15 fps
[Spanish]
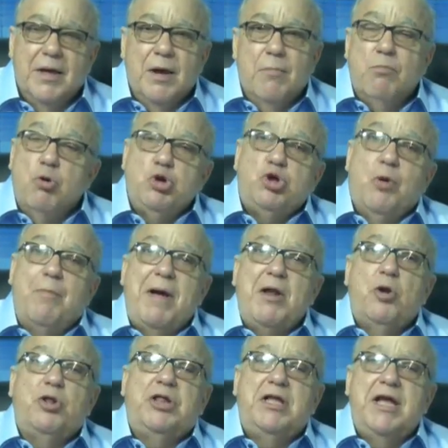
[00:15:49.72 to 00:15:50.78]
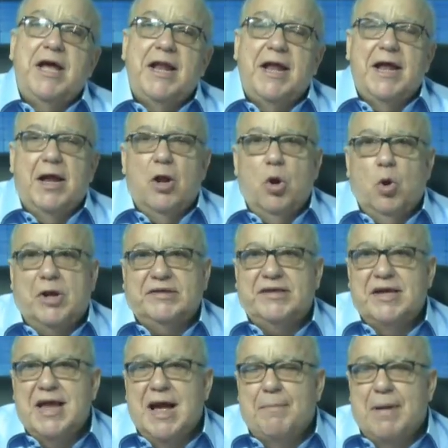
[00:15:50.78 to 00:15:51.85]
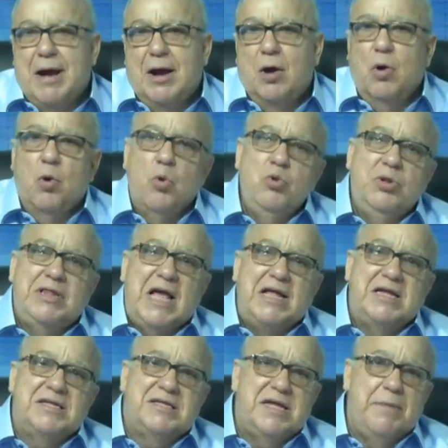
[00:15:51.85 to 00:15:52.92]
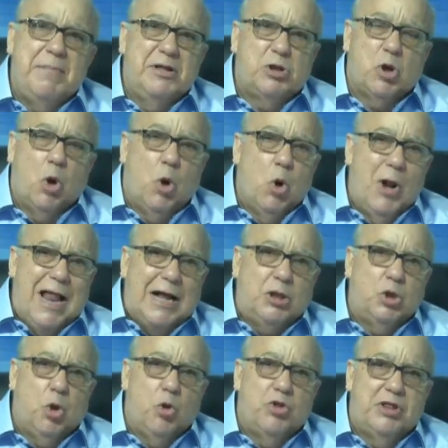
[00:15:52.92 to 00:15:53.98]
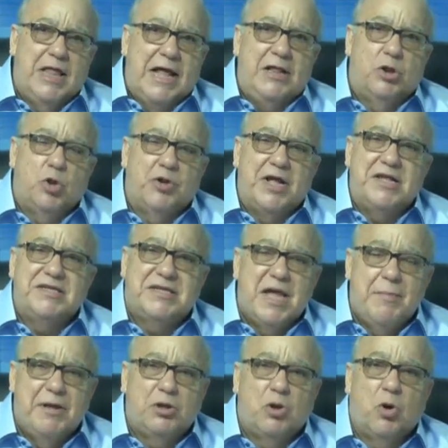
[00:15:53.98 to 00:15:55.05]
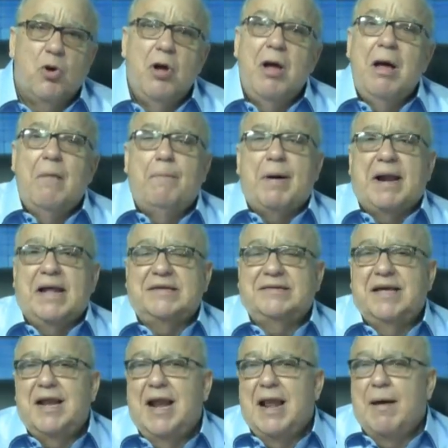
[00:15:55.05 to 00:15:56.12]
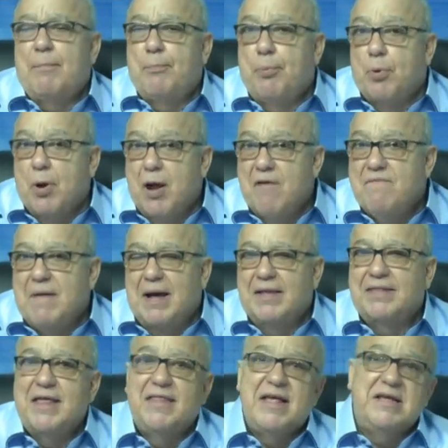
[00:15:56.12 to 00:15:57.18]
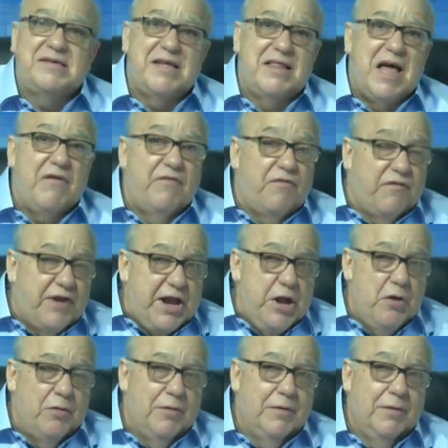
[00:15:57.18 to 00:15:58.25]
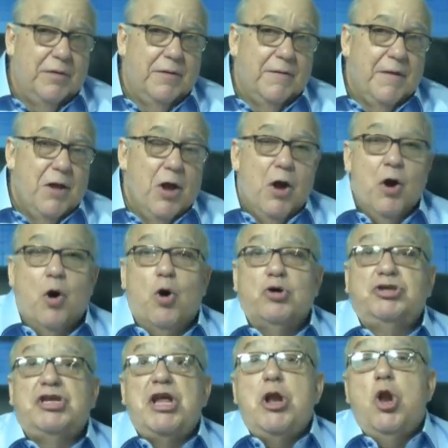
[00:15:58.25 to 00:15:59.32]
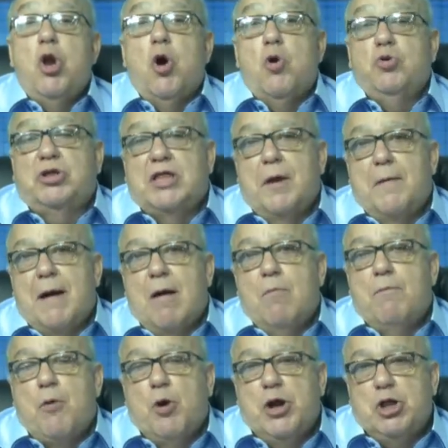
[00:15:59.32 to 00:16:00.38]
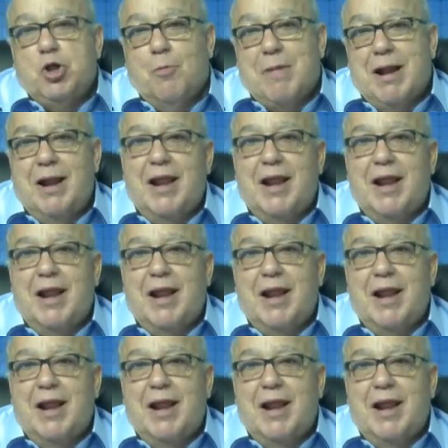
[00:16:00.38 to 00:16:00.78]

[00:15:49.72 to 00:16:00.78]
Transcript: mucho menos tiene lo que se llama un densímetro o lacto densímetro para hacer la prueba de densidad en frío. O si no, usted va un poquito más